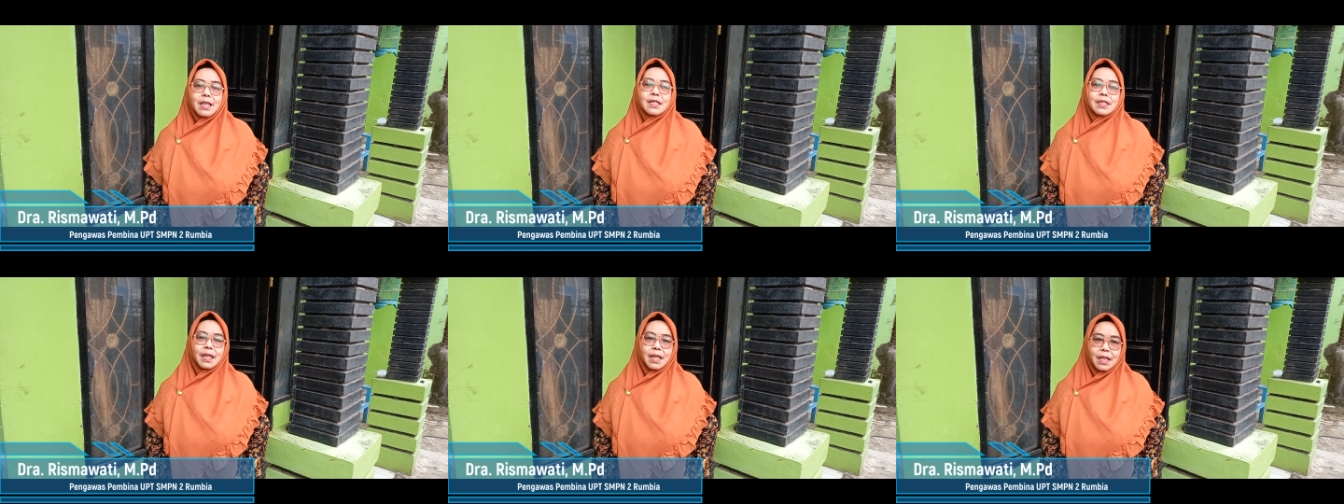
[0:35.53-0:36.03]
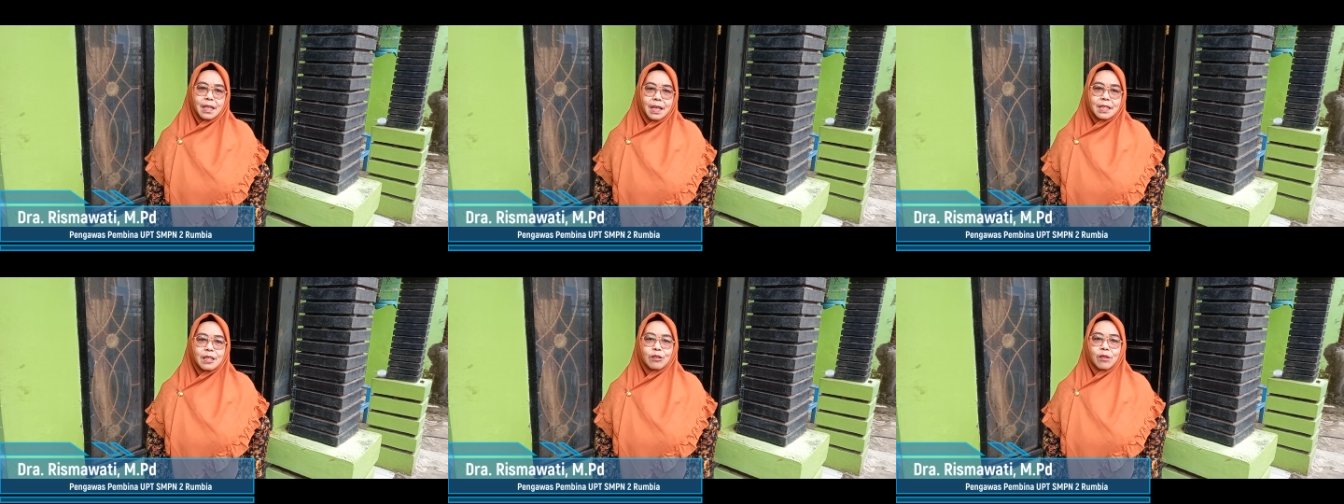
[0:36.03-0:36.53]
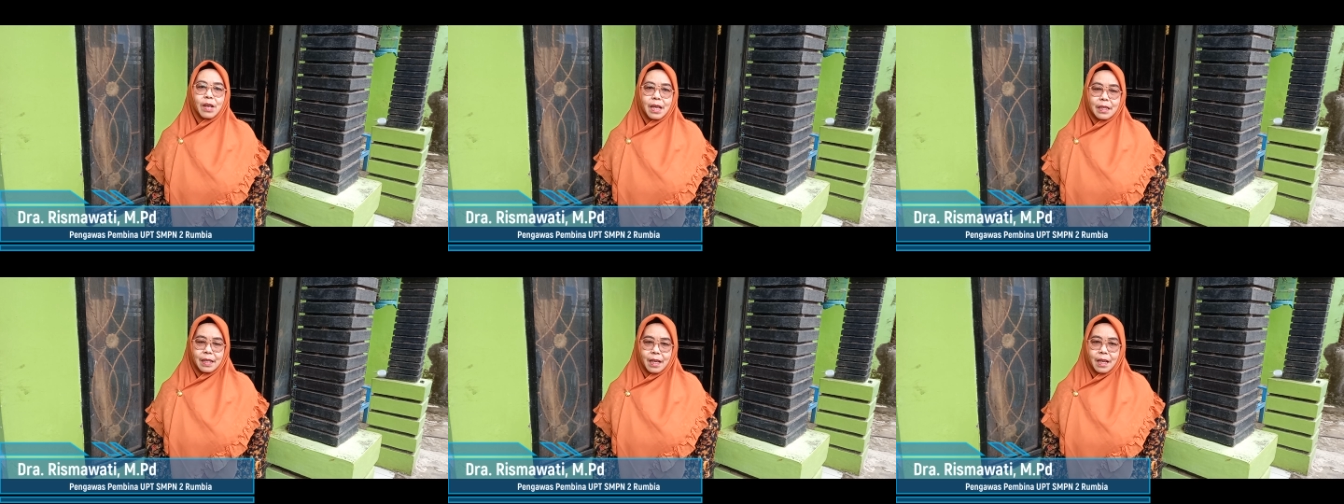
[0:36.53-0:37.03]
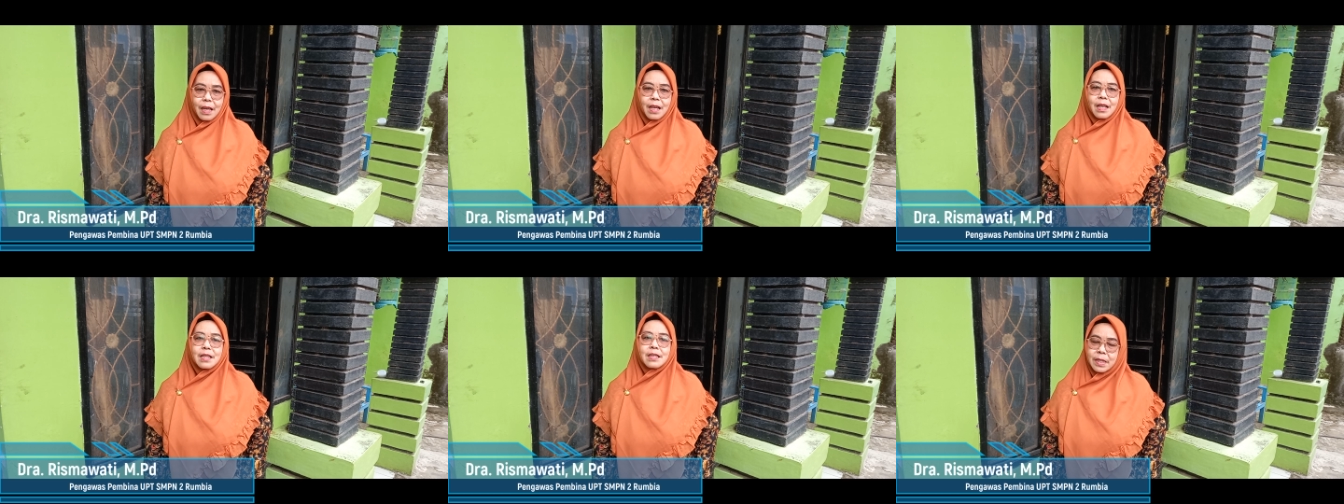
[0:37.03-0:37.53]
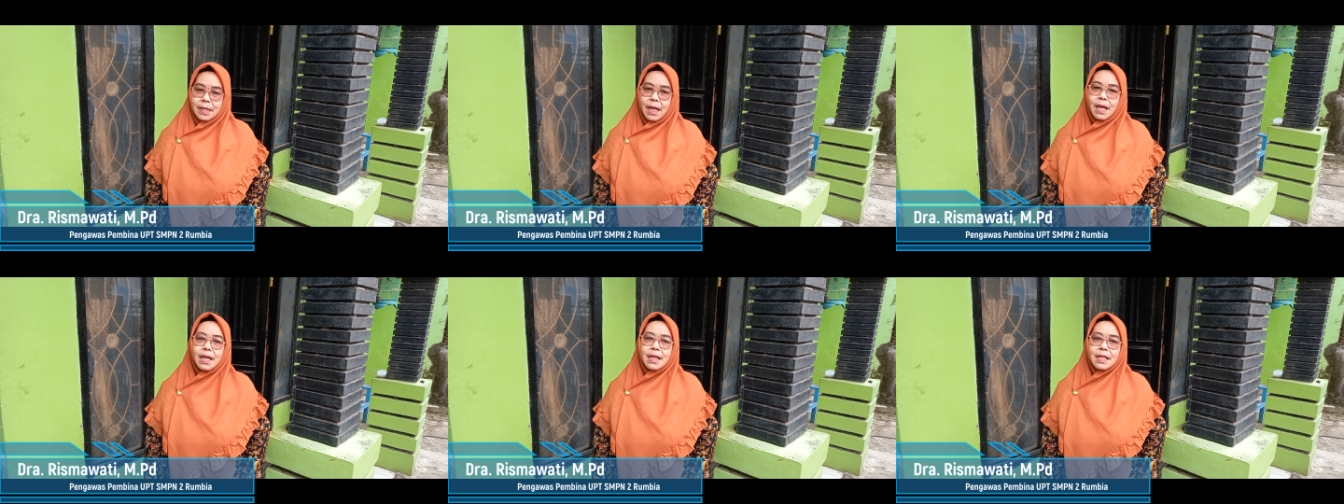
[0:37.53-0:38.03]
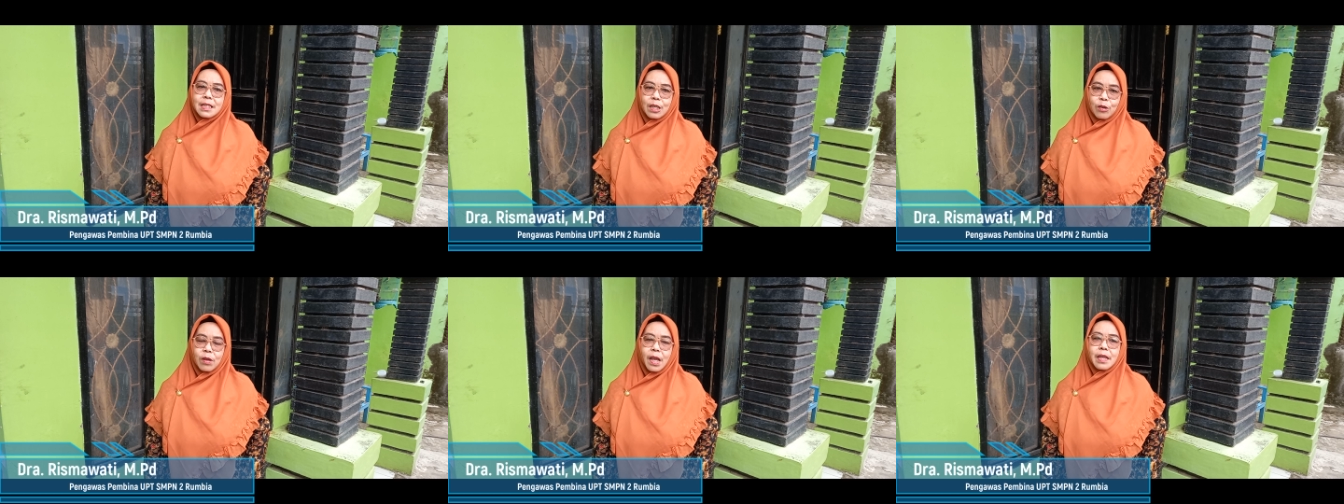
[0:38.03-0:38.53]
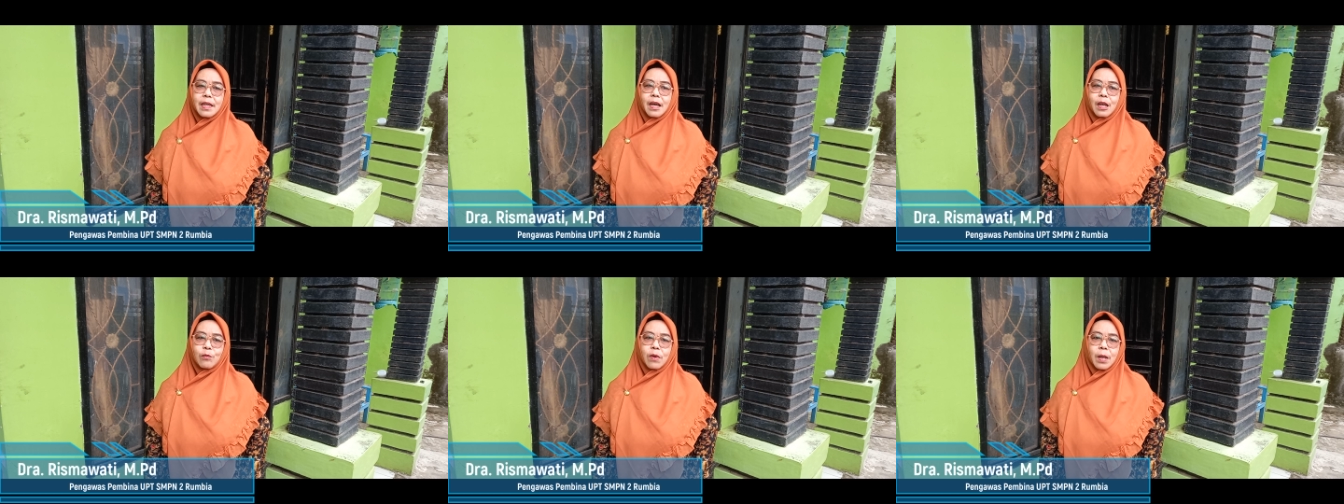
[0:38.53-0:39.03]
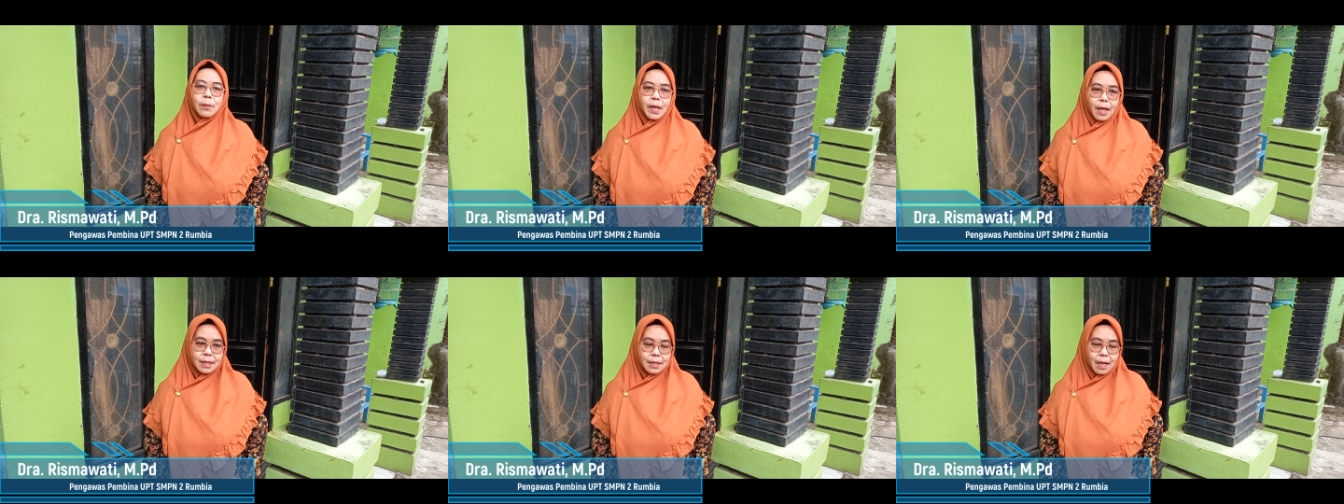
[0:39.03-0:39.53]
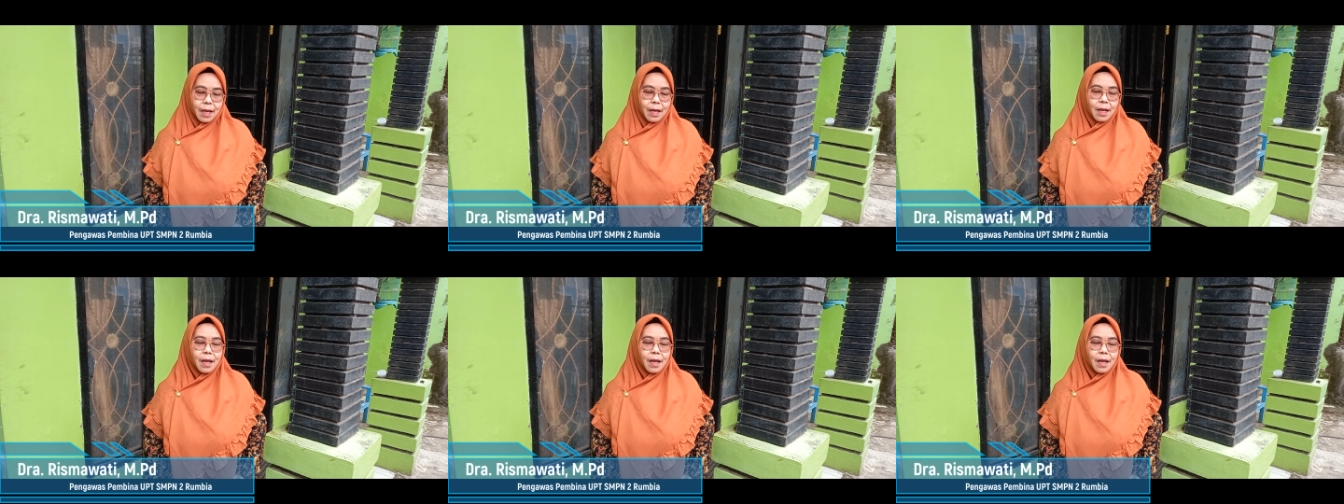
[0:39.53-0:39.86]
sehingga sekolahnya menjadi sekolah yang luar biasa.